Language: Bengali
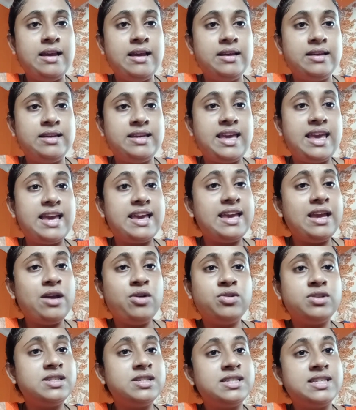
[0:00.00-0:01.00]
কে কে
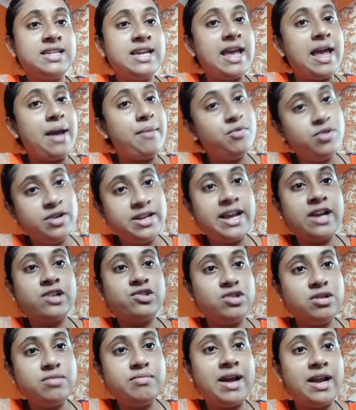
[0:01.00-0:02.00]
হচ্ছে এমনই
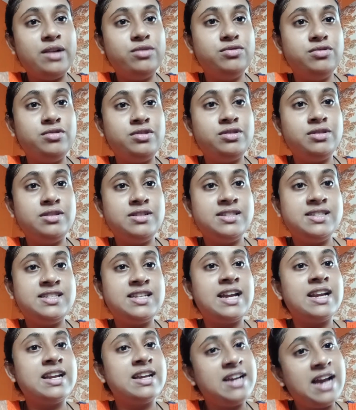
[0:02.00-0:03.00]
একজন মানুষ
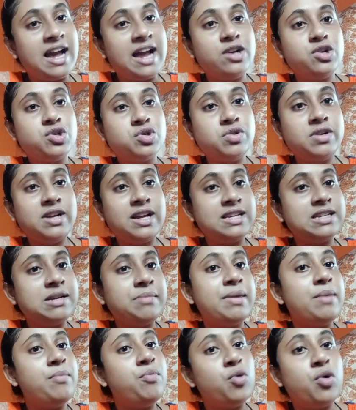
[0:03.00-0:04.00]
যার গান শুনে আজ
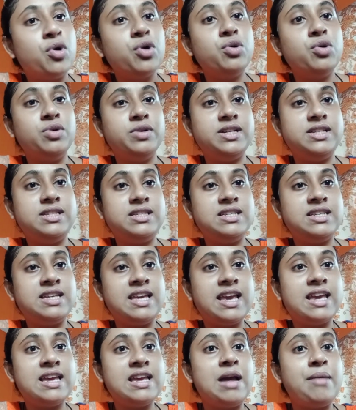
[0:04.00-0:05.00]
আমরা বড় হয়েছি কে
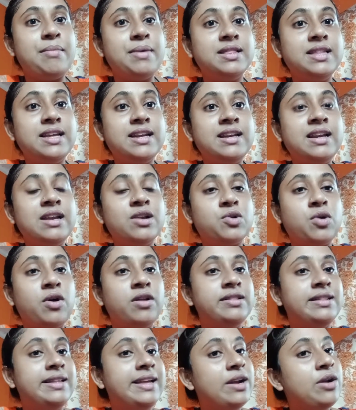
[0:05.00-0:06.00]
কে আমাদের না
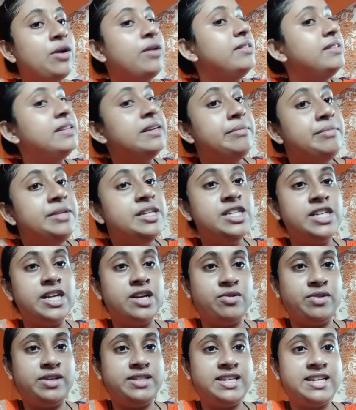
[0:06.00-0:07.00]
রন্ধে রন্ধে মিশে
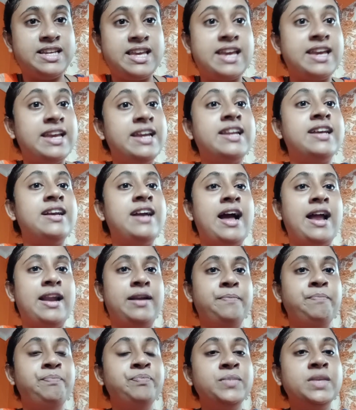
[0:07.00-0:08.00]
রয়েছে কে কের গান
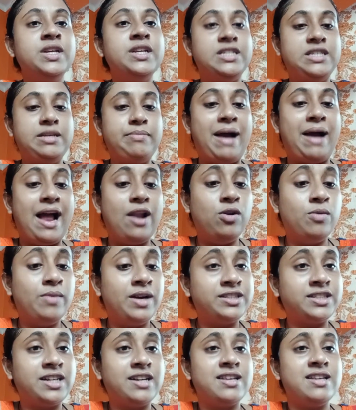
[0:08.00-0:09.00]
সে
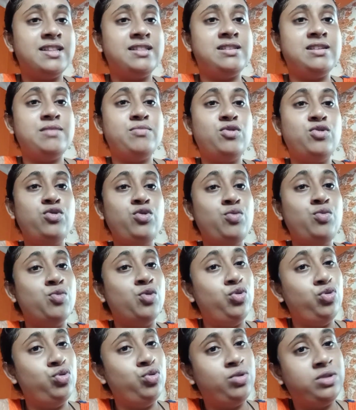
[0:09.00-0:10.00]
ভালোবাসার ক্ষেত্রে বলুন
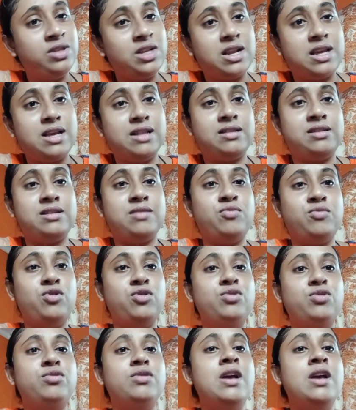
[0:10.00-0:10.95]
বন্ধুত্বের ক্ষেত্রে বলুন